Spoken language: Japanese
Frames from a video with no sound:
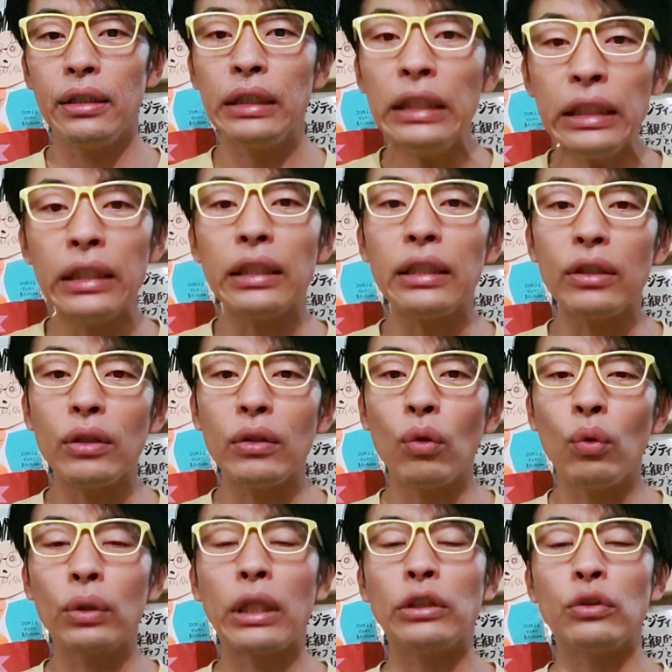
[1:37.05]
に
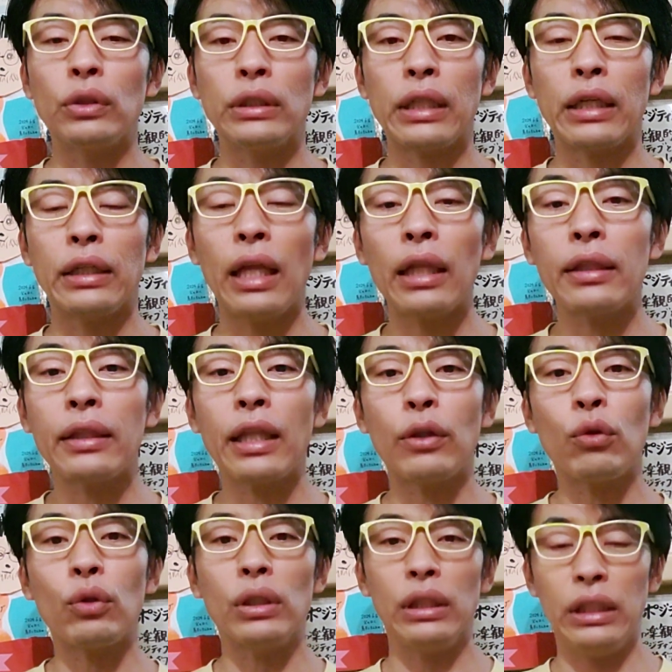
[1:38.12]
大谷翔平さんがなった
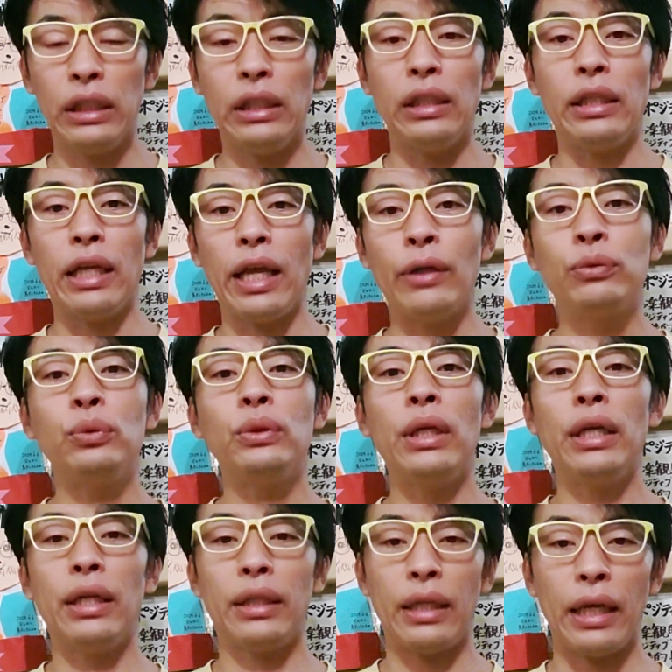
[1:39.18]
時に
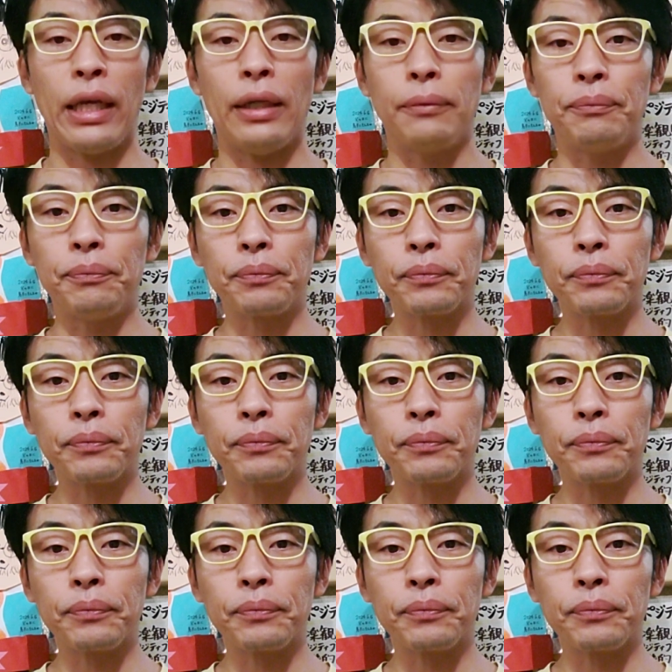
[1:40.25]
FA で